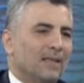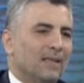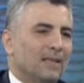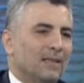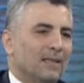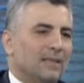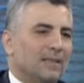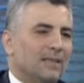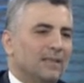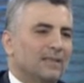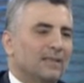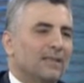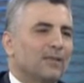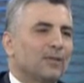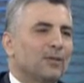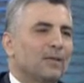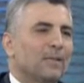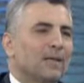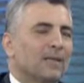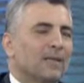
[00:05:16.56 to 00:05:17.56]
e,
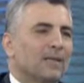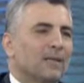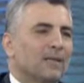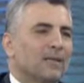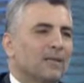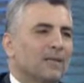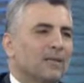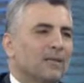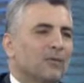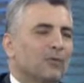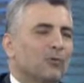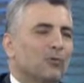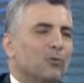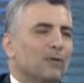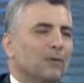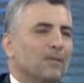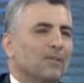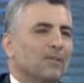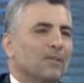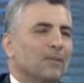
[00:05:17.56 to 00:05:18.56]
seçime kadar
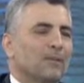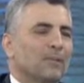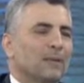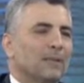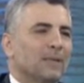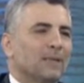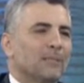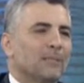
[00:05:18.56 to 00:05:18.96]
sürecek bir